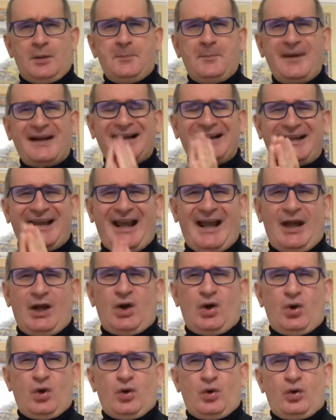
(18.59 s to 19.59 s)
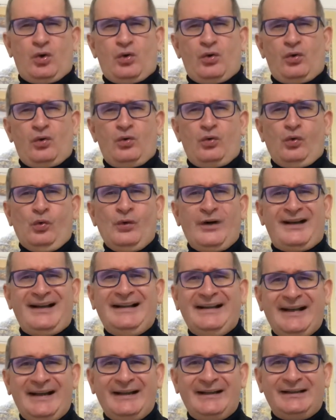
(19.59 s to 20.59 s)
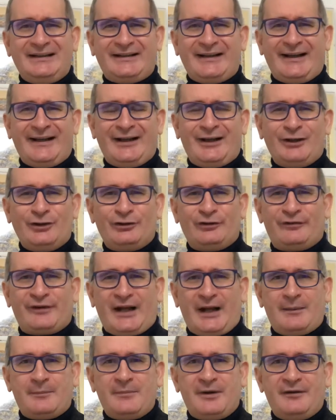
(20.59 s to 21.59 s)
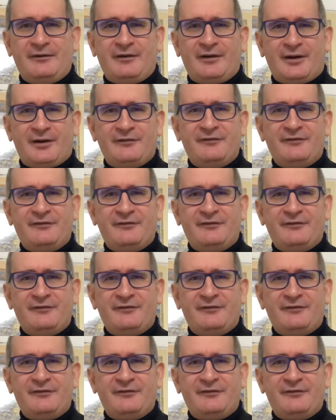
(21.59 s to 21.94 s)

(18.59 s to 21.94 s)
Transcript: Perché un cliente dovrebbe